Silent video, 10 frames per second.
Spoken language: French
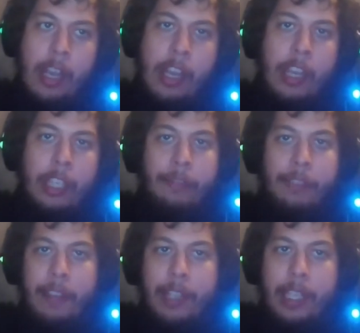Si vous
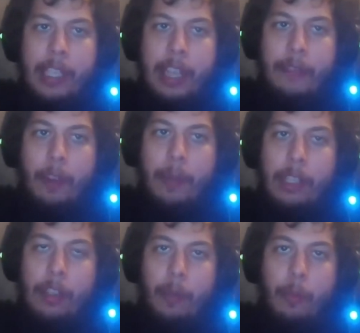avez des informations à
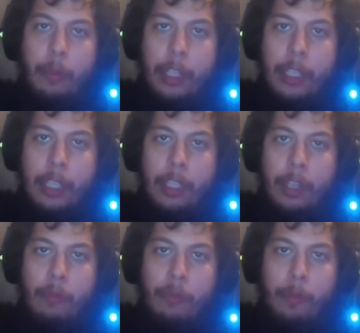propos de cet homme, nous
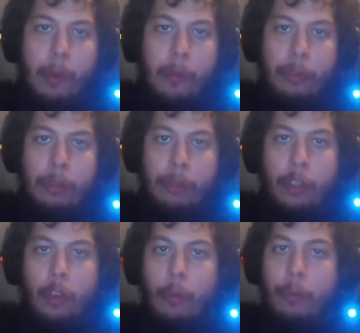vous proposons de
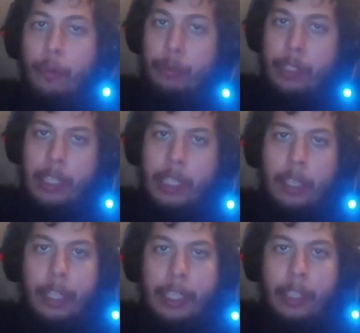composer le
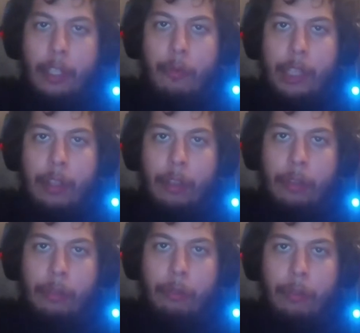
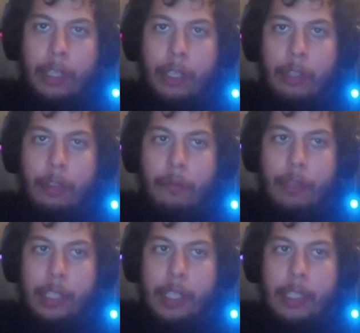
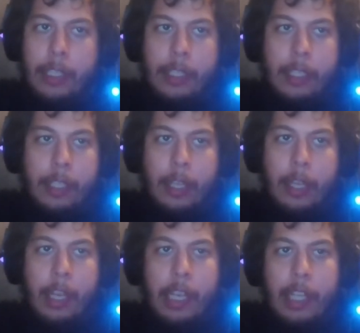418-123-9876.
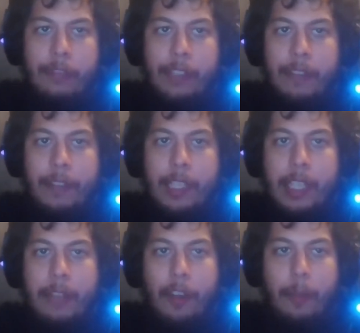Si vous avez des
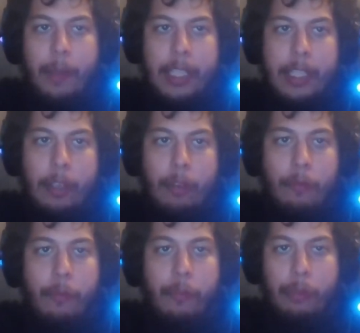informations, vous
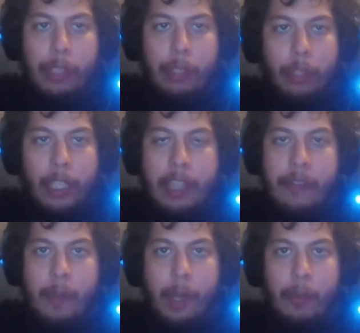pouvez aussi contacter votre
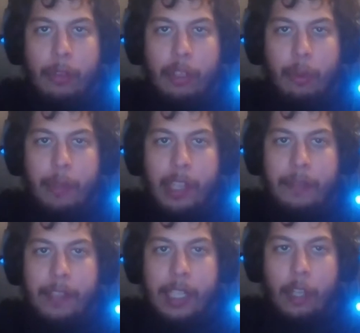proposer aux
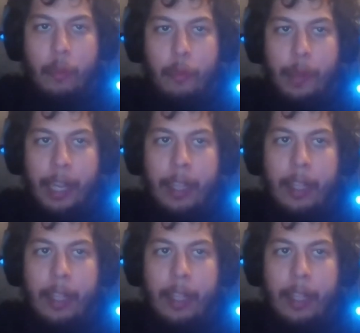bénéficiaire le plus près.